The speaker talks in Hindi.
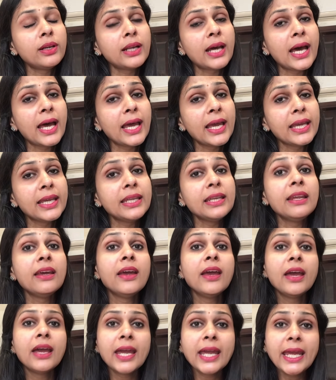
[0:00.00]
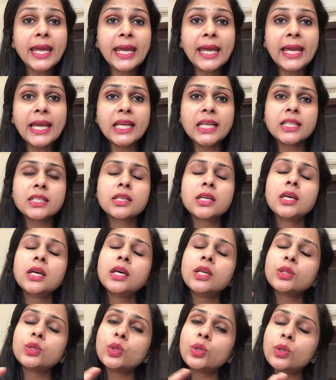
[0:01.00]
नाइन एट
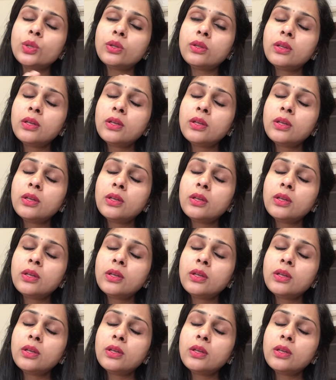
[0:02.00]
तो